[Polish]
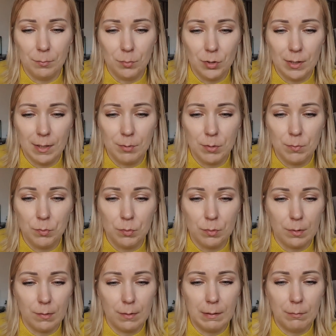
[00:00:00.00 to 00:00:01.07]
musiałam
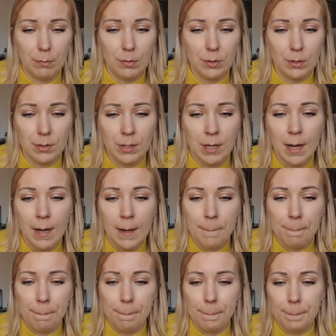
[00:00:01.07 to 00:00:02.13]
szybciutko ją nałożyć.
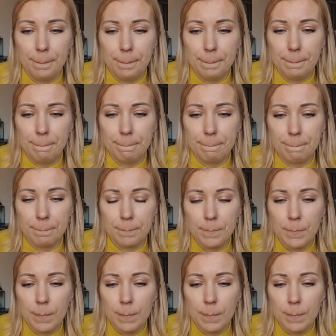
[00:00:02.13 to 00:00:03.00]
Mm